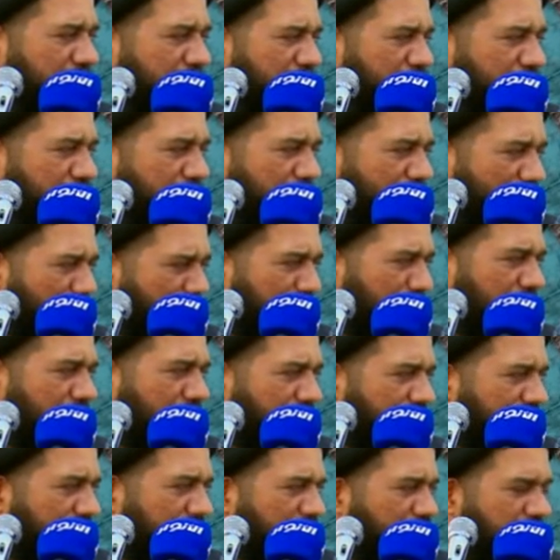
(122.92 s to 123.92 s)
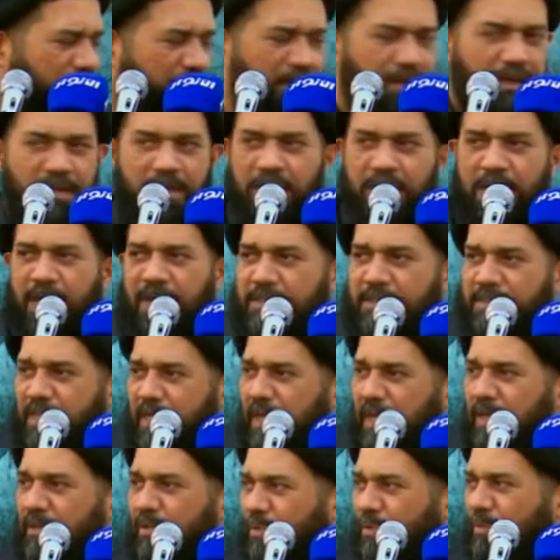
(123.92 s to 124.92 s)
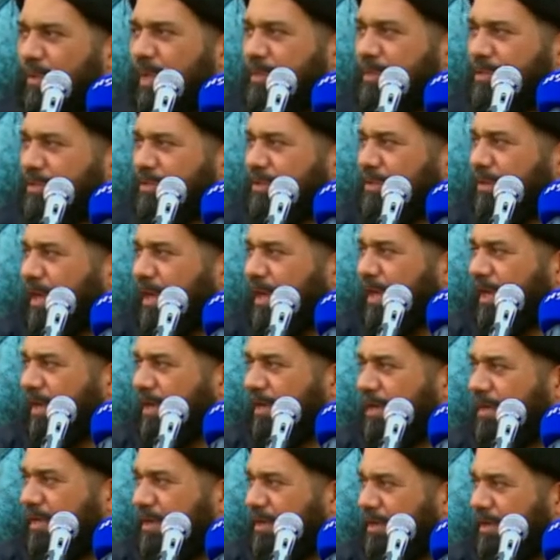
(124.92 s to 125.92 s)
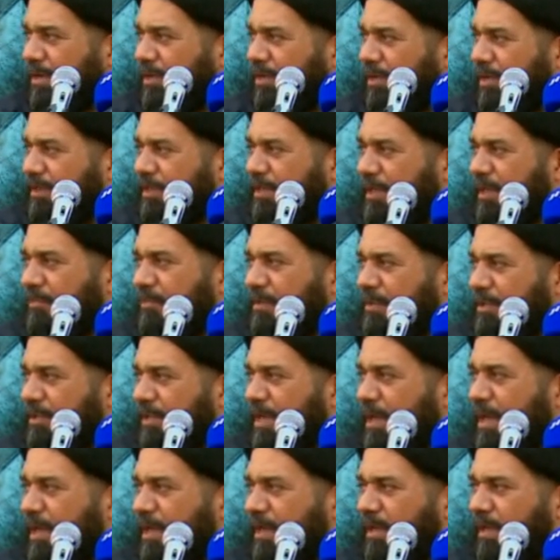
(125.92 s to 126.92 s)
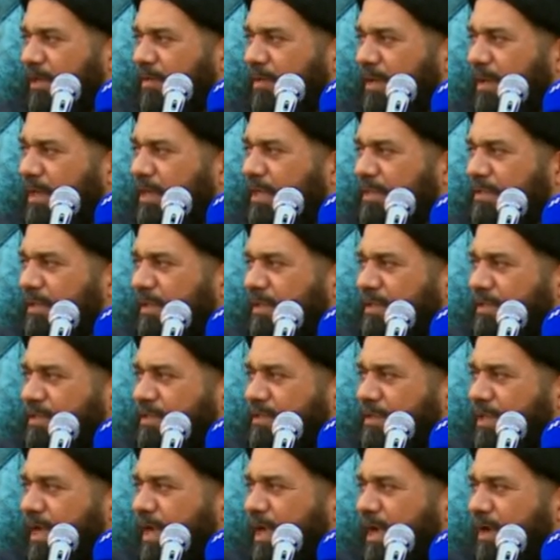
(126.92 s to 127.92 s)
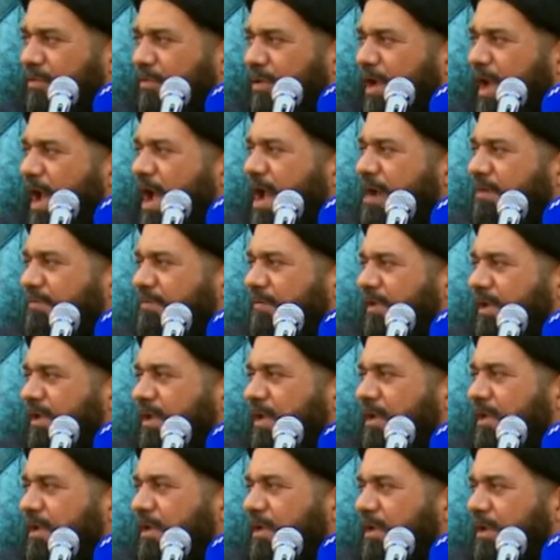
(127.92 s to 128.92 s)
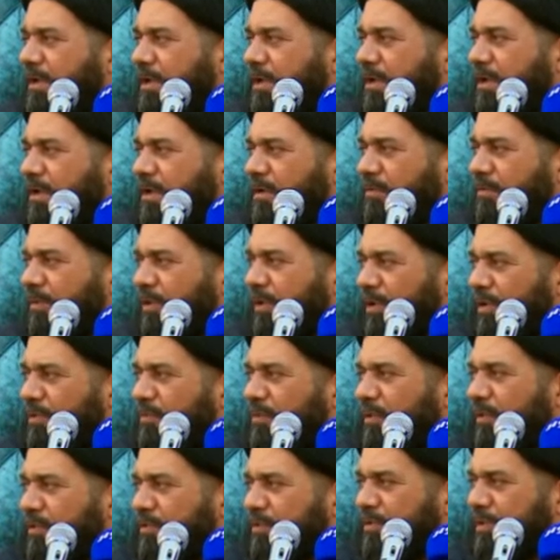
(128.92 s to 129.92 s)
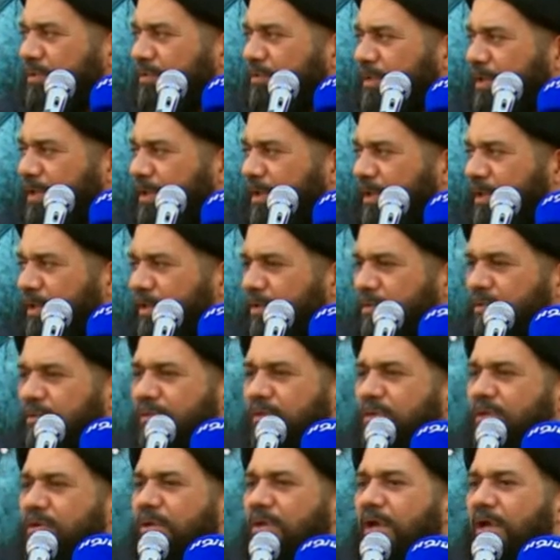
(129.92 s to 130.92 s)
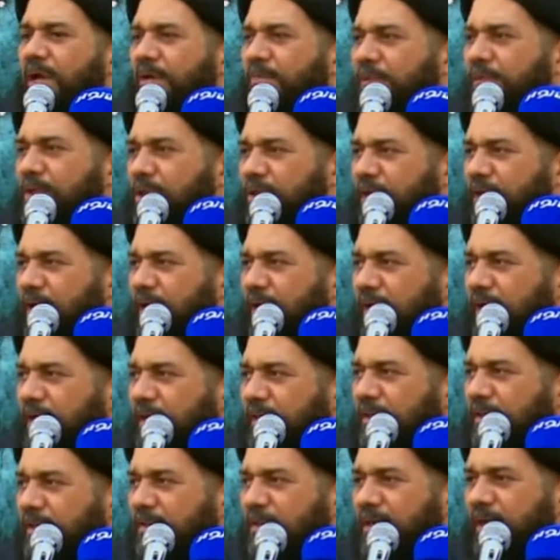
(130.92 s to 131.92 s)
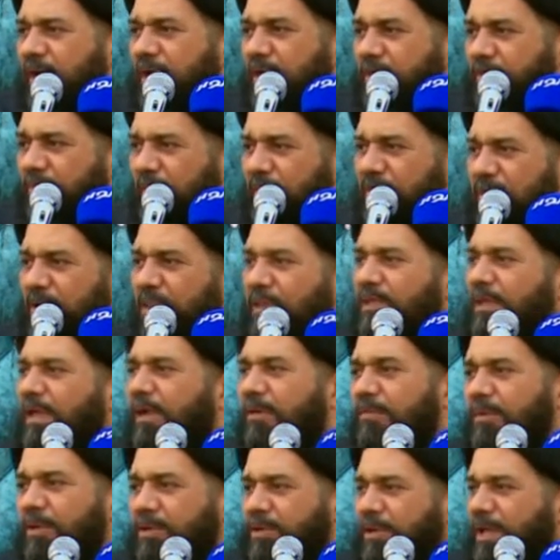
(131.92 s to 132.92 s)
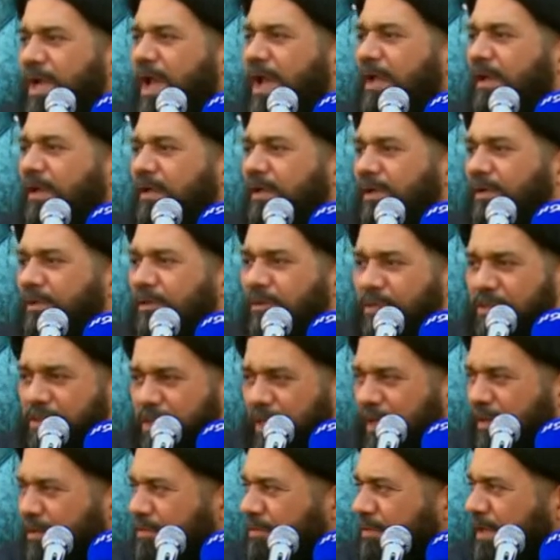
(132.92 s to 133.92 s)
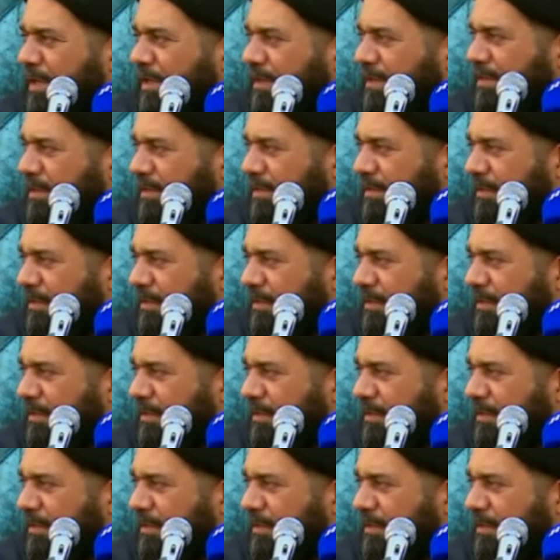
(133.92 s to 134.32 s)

شيابنا أسألكم هالسؤال لو أنت بالشارع والله يعطيك الصحة والعافية والعمر الطويل وتوقع بالشارع تتخربط تظل بالشارع لو يشيلونك